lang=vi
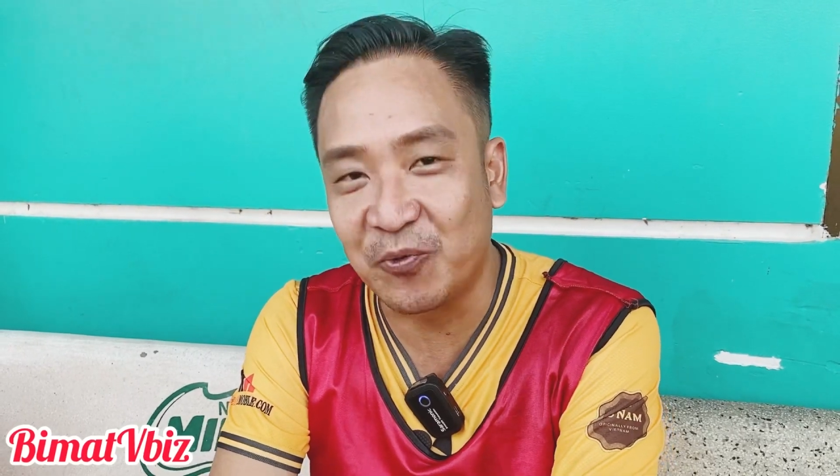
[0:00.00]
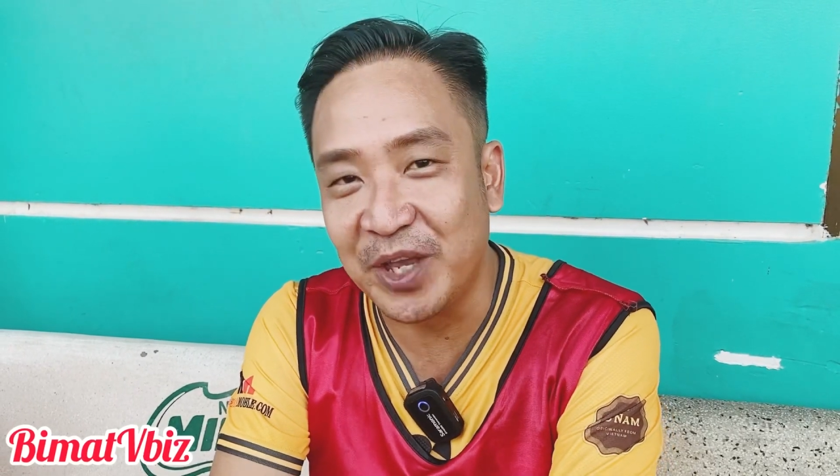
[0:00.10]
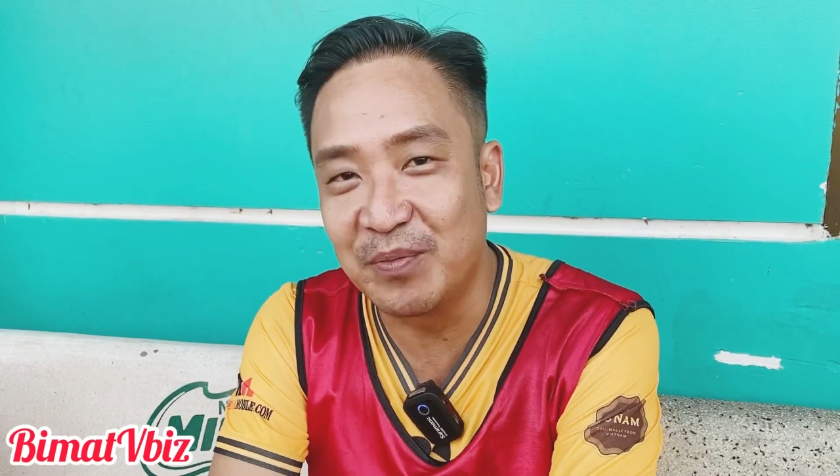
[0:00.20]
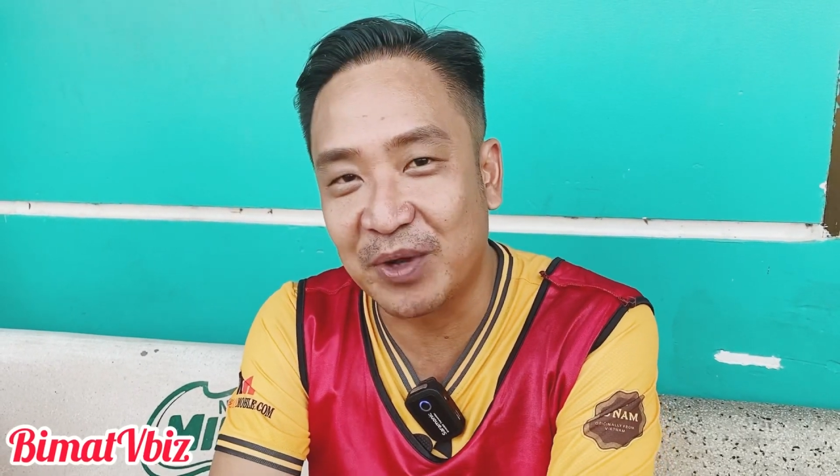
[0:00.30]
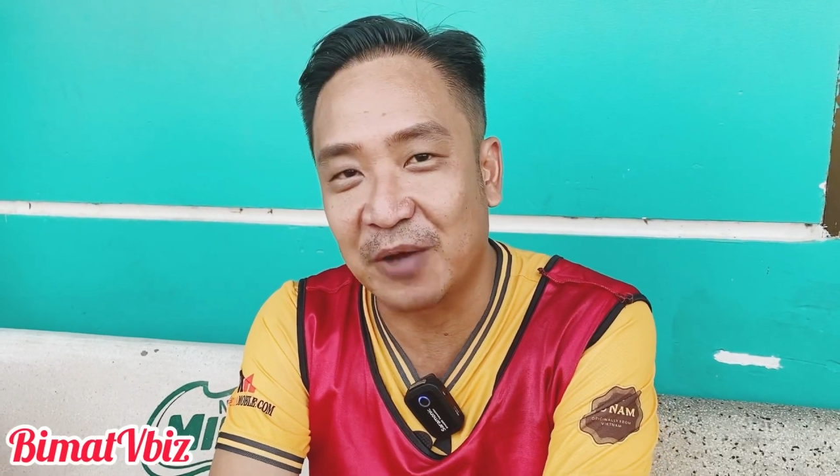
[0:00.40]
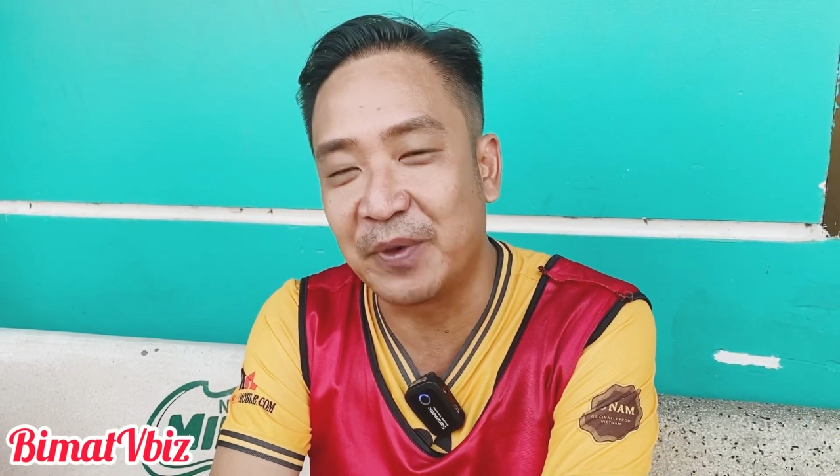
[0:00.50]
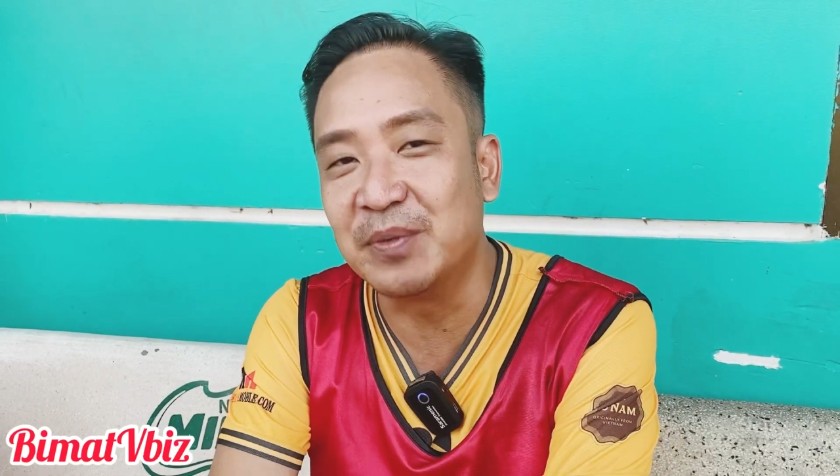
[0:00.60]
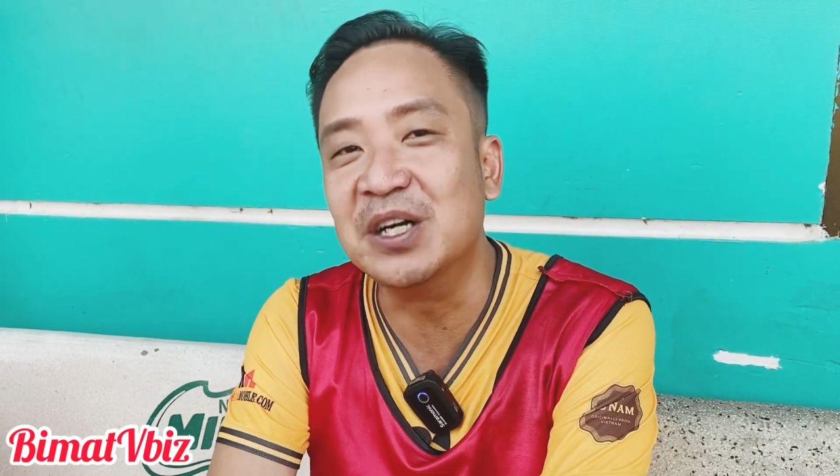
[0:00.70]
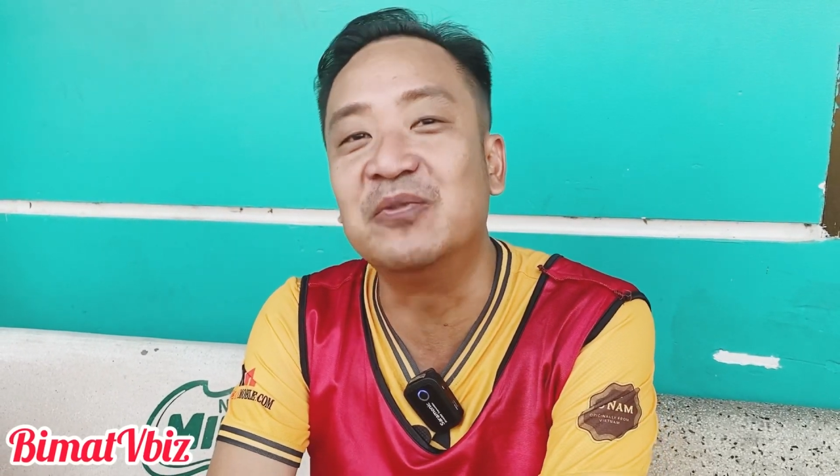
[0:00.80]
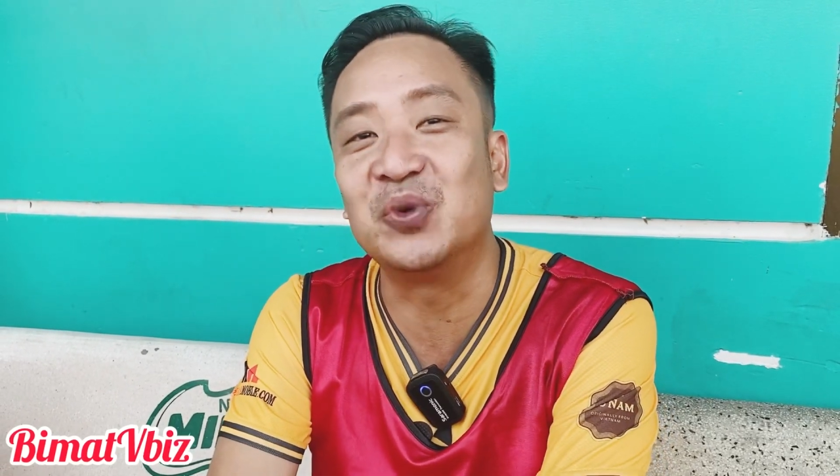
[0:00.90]
phim đó là phim
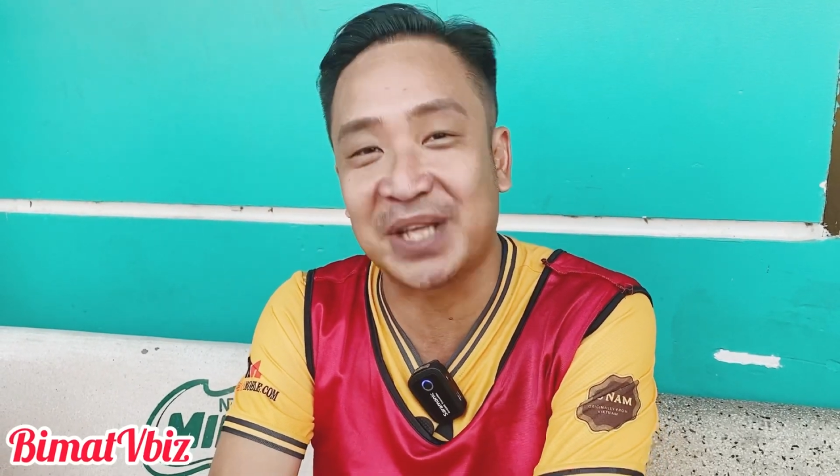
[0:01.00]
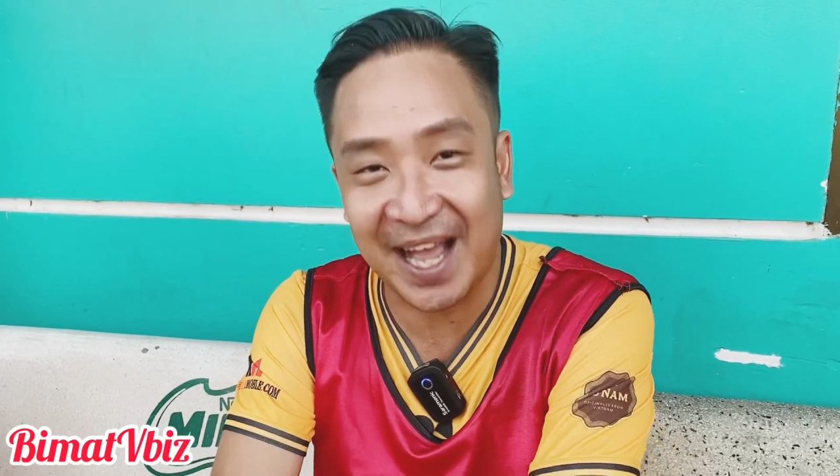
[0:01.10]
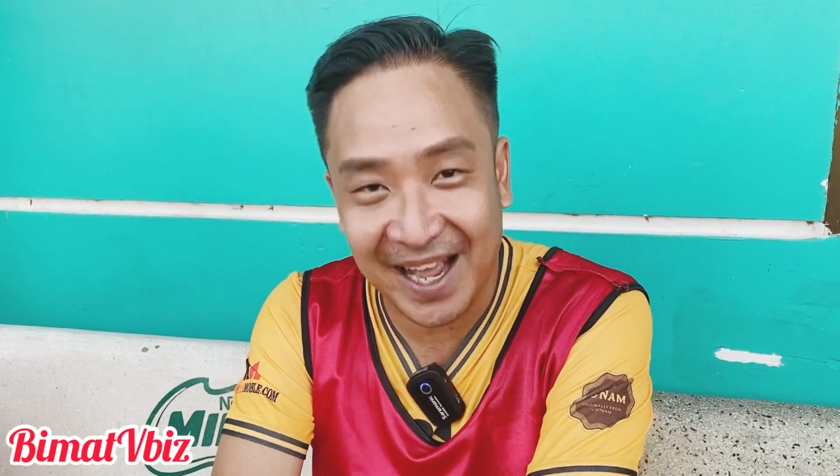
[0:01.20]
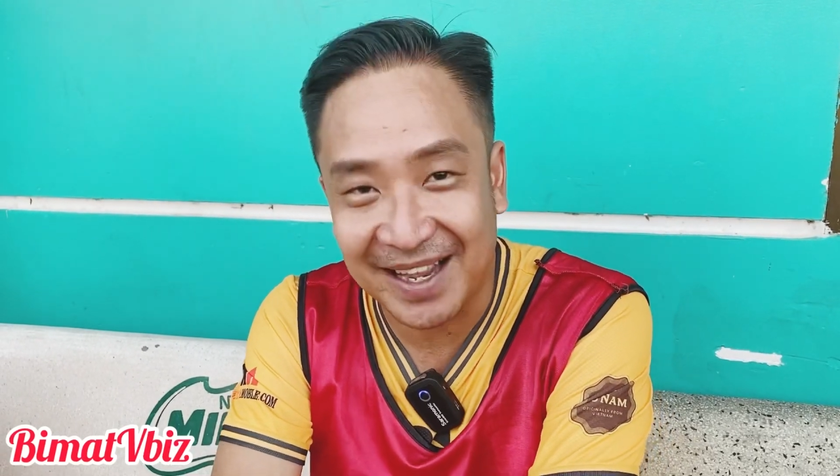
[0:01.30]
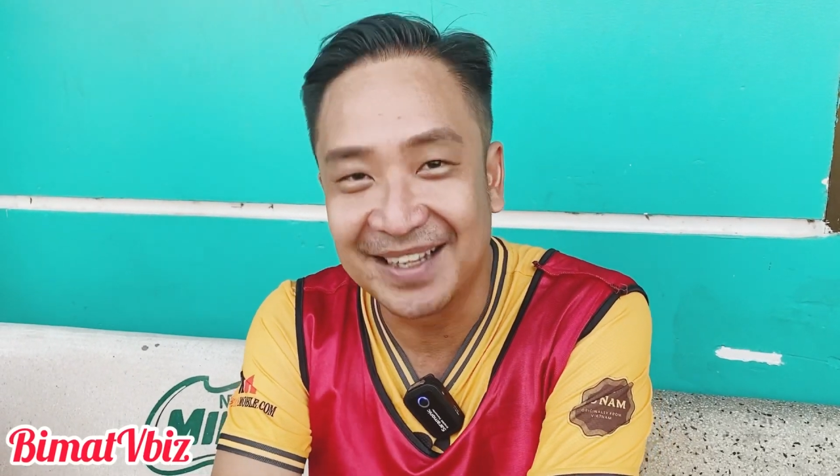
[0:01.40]
Hương Phù Sa